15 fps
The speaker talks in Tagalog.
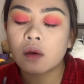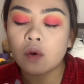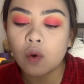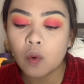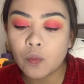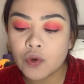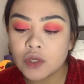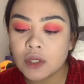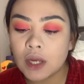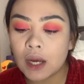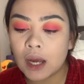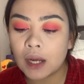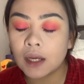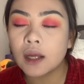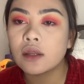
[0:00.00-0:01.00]
Ubus na
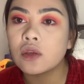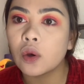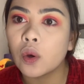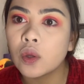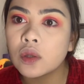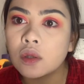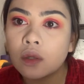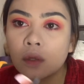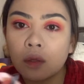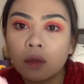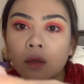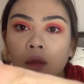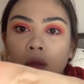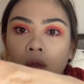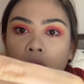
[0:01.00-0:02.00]
kagad yon
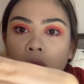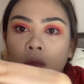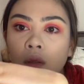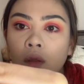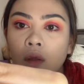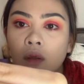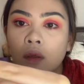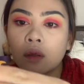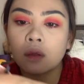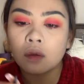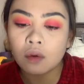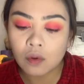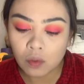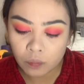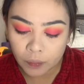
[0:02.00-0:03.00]

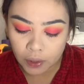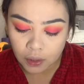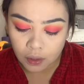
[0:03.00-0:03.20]
Oh my